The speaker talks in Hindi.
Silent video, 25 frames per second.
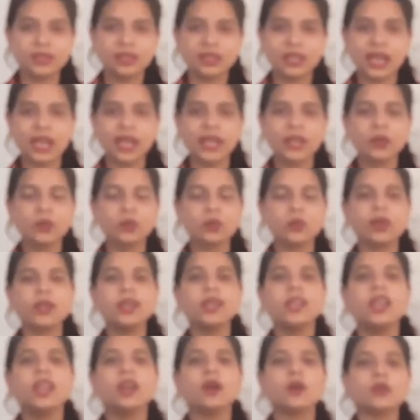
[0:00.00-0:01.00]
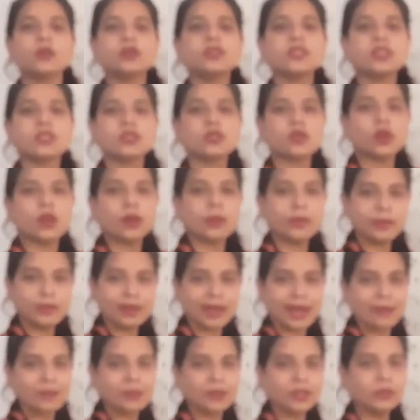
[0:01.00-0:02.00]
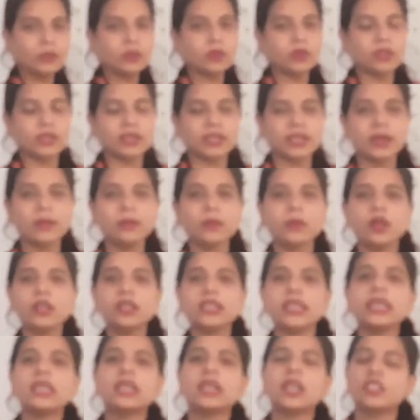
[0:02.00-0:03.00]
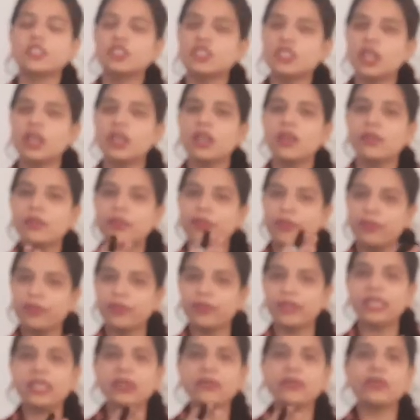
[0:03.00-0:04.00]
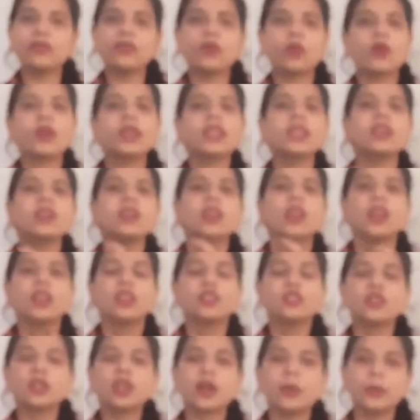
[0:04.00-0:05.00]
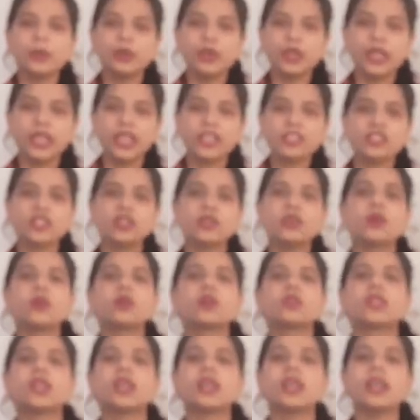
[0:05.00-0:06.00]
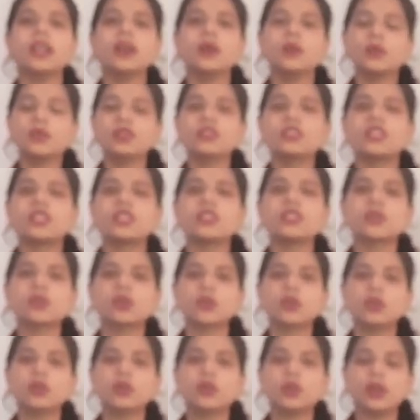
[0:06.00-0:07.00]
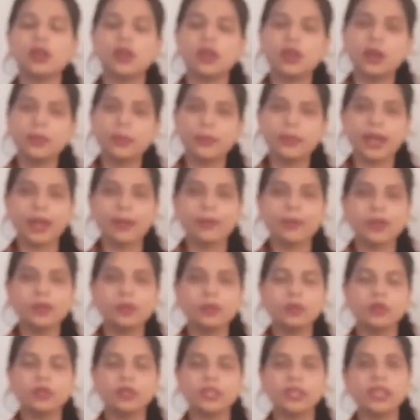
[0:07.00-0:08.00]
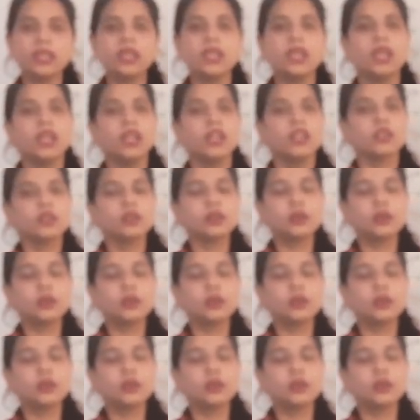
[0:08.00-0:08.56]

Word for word: लाए हुए उस चीज़ को हम रैपिड बोलते हैं बहुत एक अच्छा फ्री फ्लोइंग जो कम्युनिकेशन होता है उस चीज़ को हम रैपिड बोलते हैं